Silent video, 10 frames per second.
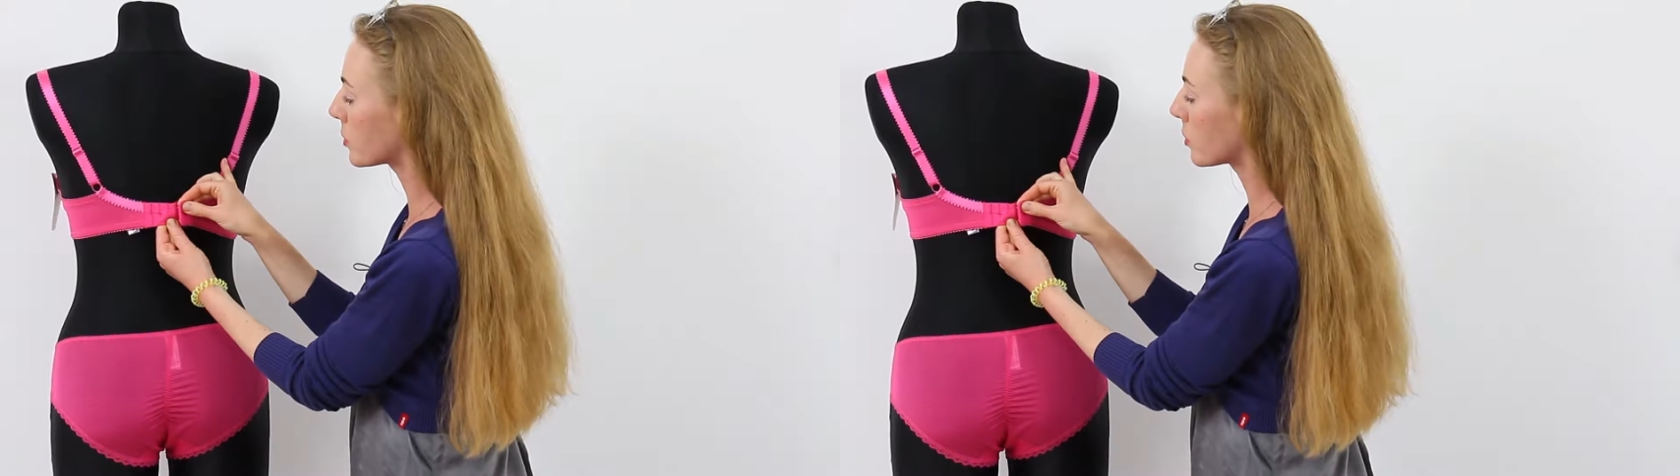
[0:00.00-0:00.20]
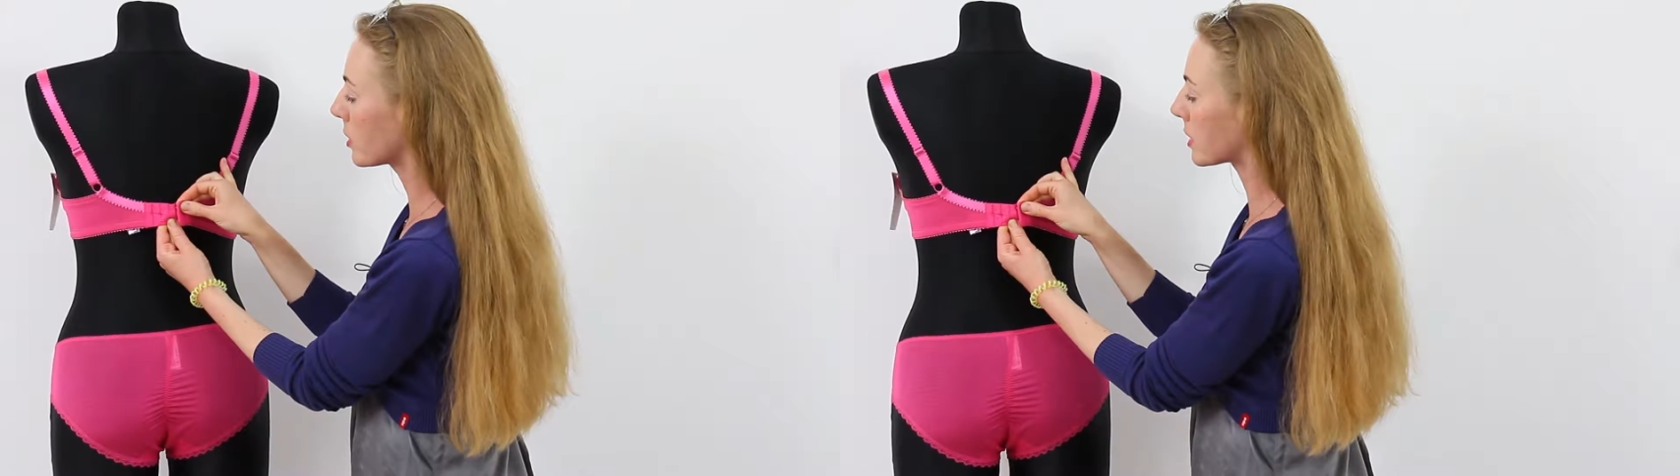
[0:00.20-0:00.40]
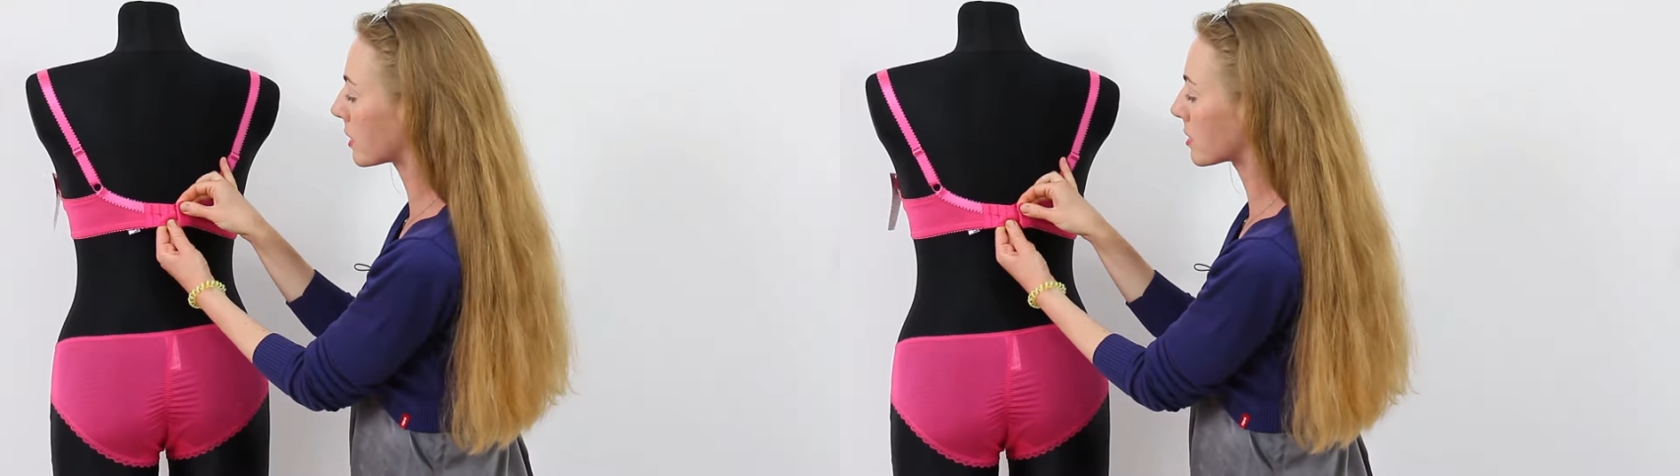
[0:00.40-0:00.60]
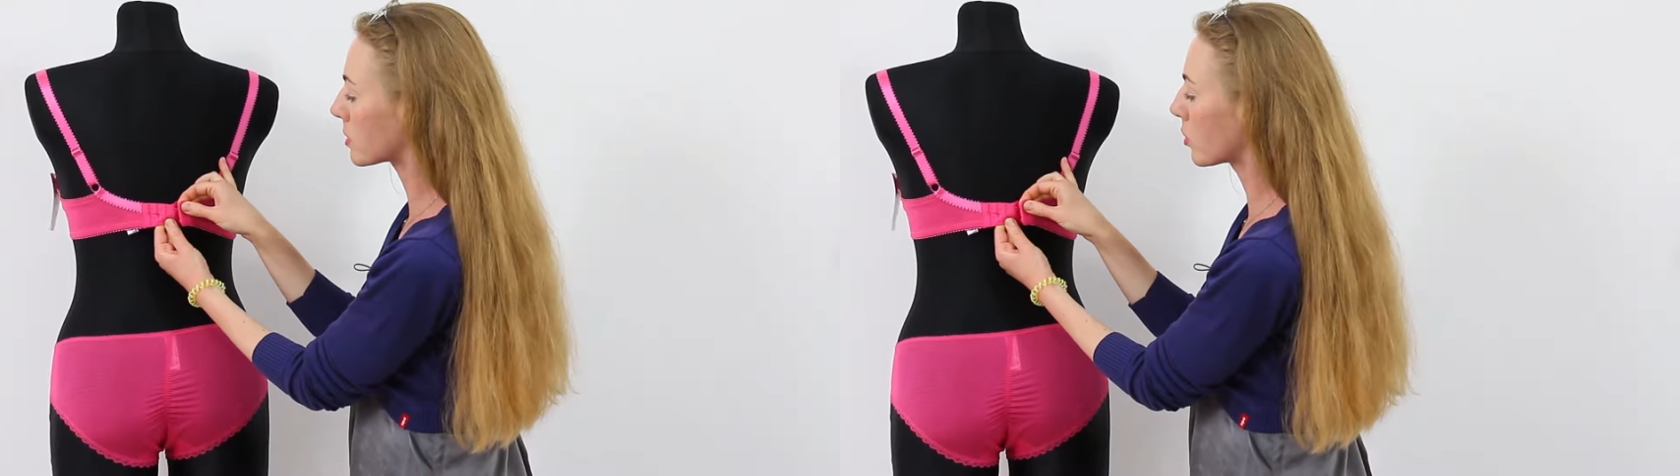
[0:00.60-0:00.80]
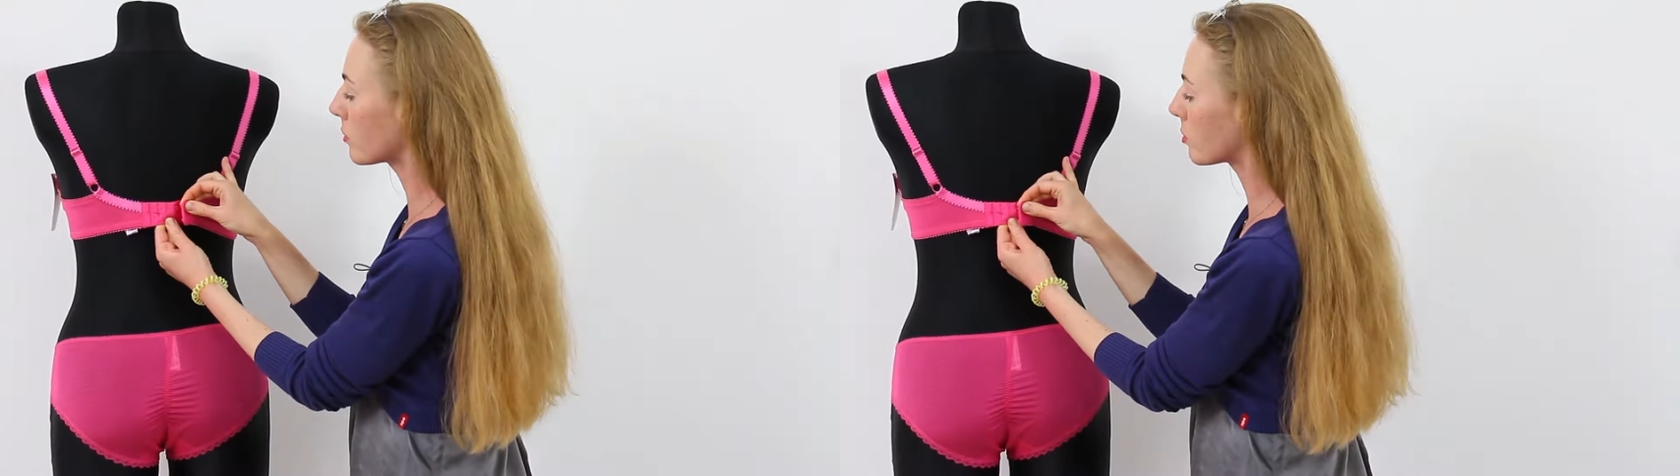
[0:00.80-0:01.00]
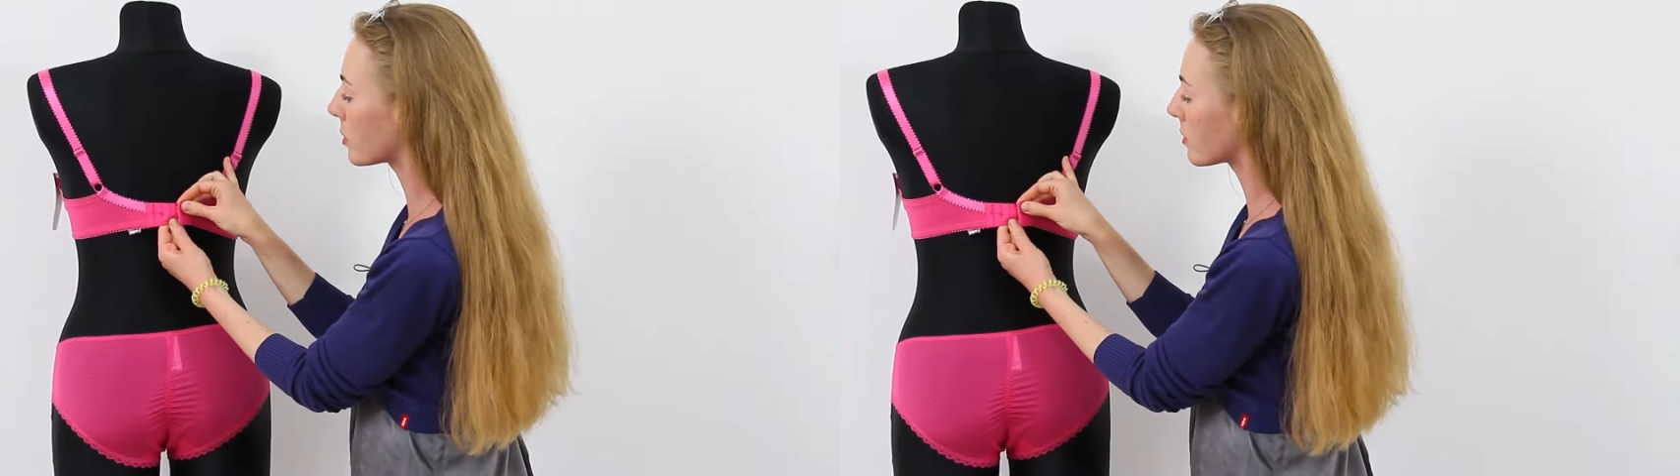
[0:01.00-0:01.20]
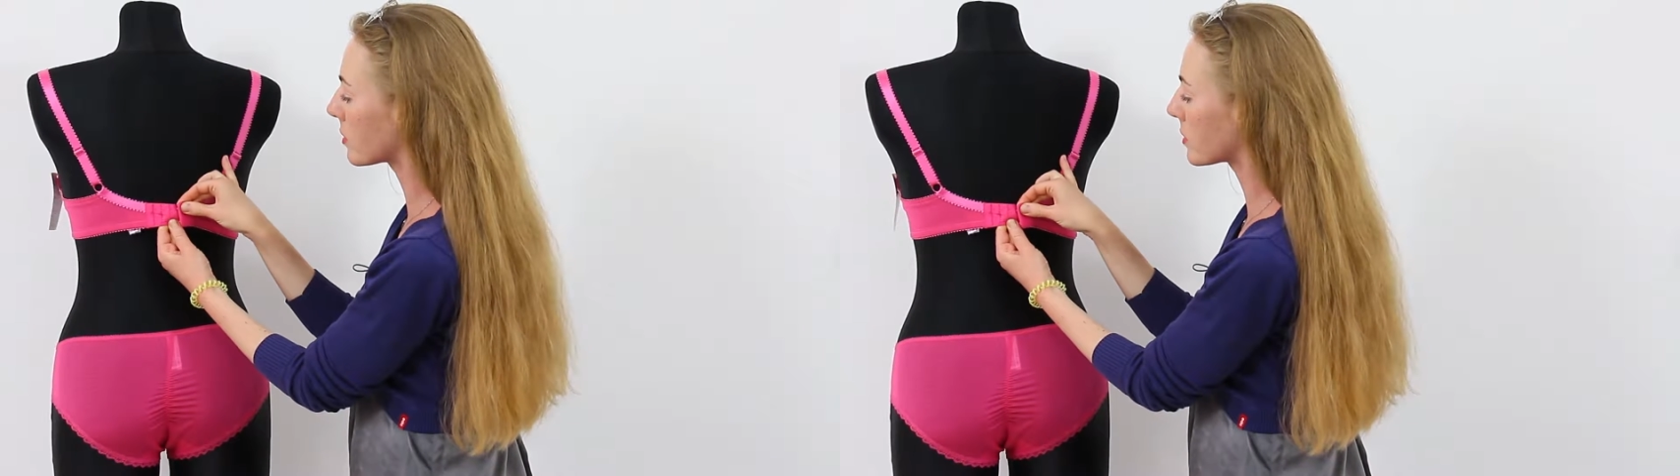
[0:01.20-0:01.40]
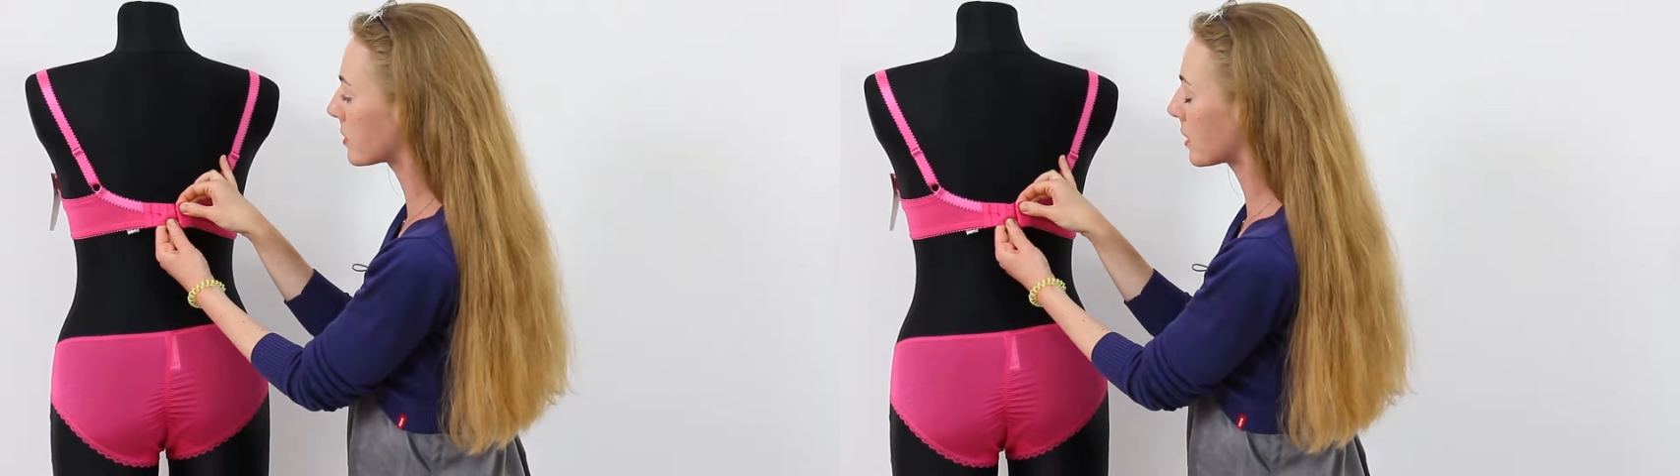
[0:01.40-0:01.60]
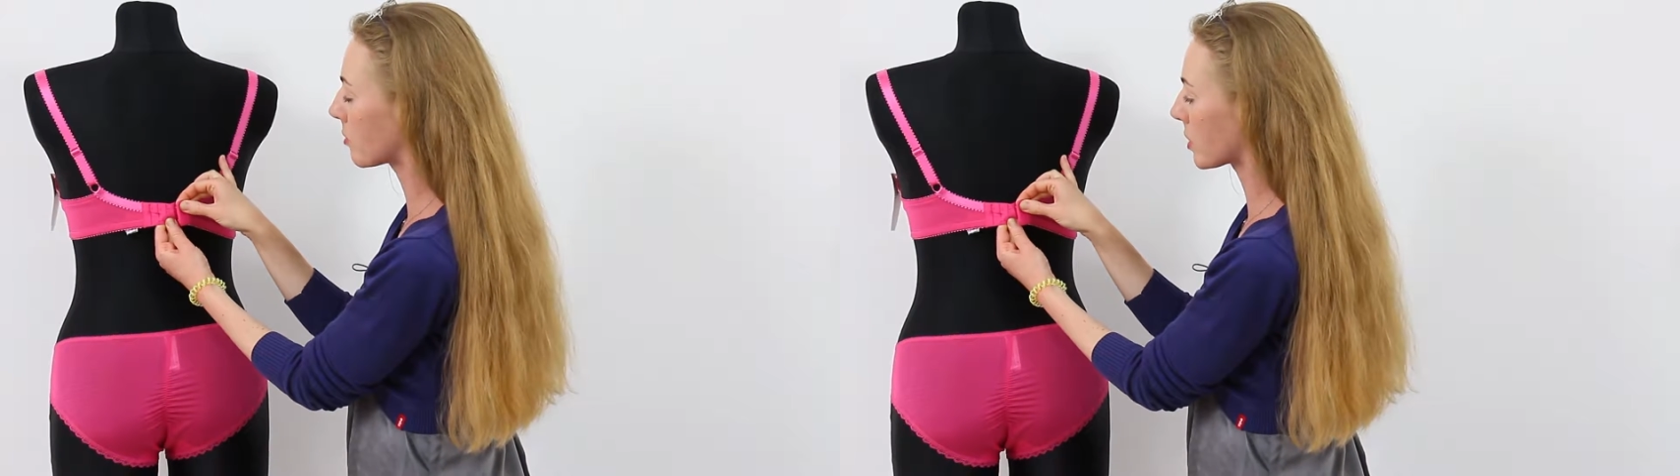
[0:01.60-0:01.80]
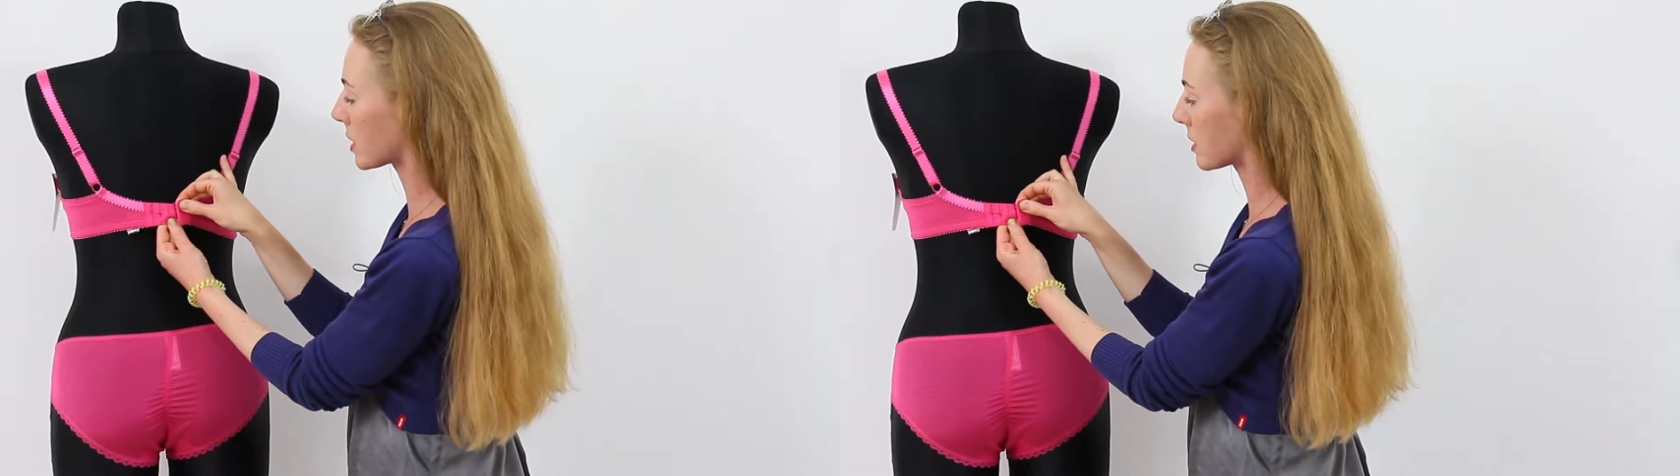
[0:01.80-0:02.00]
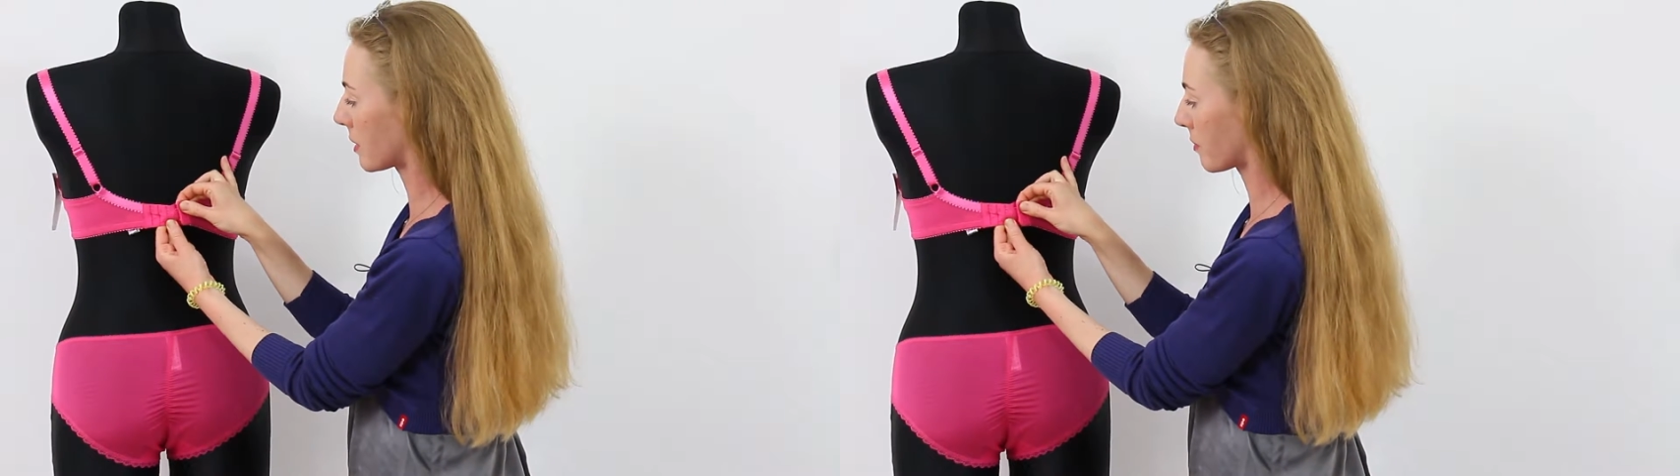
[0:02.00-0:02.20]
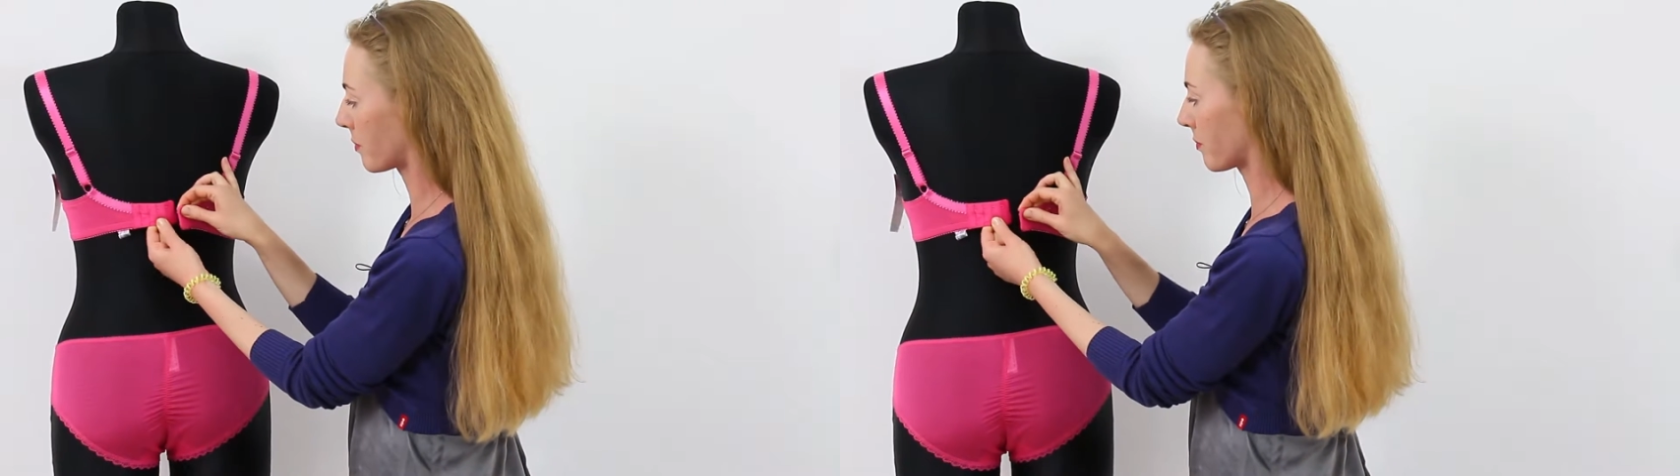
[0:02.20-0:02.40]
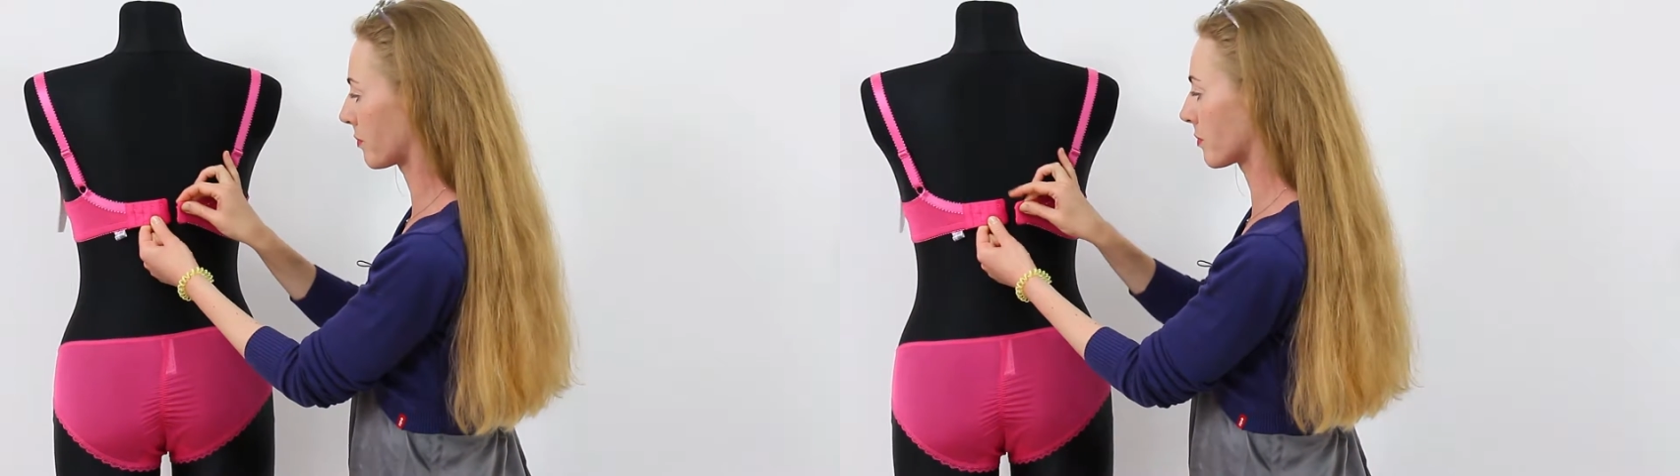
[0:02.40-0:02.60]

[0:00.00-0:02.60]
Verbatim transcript: все это снова перевести на место.